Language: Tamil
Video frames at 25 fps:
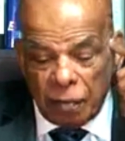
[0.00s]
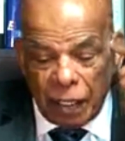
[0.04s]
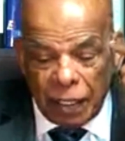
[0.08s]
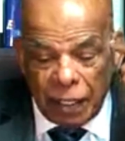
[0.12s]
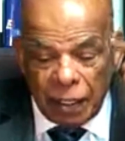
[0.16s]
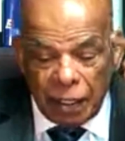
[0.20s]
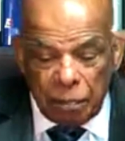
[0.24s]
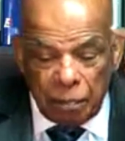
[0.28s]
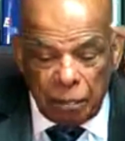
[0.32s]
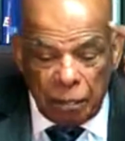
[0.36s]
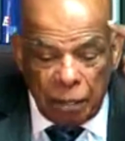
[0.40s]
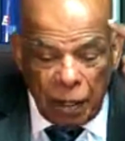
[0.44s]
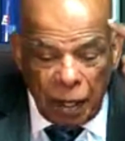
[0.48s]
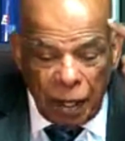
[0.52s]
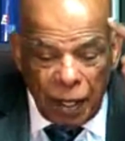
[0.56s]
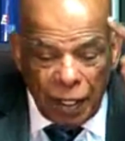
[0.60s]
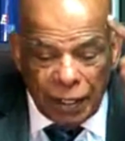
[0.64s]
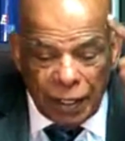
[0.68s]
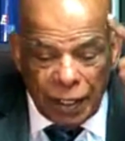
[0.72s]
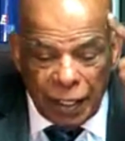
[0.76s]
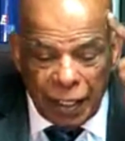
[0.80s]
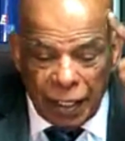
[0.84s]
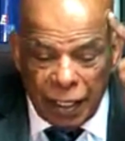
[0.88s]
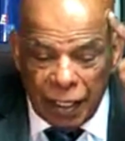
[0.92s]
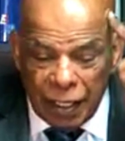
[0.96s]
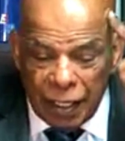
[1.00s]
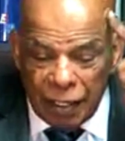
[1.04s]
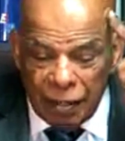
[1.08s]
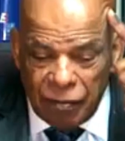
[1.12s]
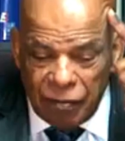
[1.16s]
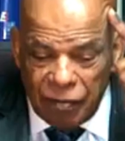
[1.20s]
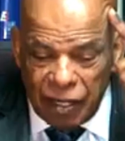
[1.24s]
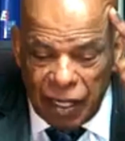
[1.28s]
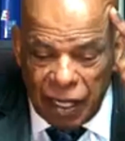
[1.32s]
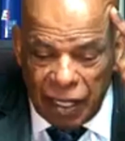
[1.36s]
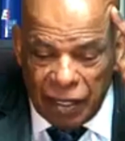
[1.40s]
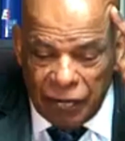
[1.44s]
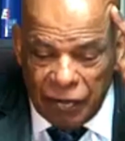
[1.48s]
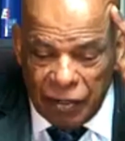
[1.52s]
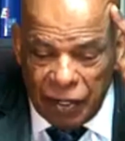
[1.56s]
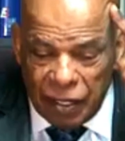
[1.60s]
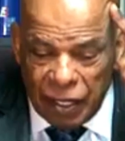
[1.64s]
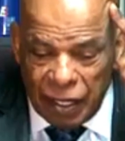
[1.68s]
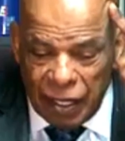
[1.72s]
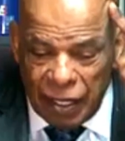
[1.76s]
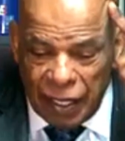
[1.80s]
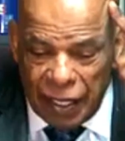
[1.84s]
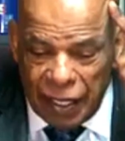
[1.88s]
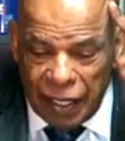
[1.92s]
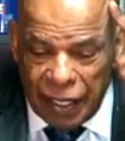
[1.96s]
பல பாதக
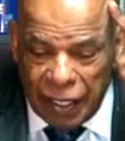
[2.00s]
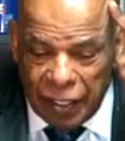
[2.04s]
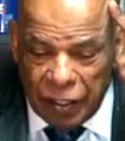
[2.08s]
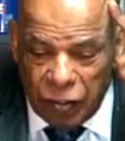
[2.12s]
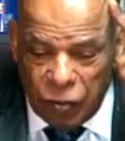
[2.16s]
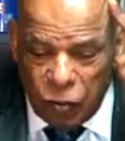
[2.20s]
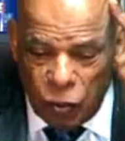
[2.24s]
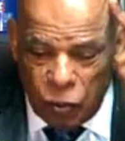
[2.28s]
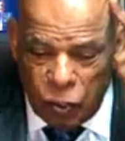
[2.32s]
விளைவுகளை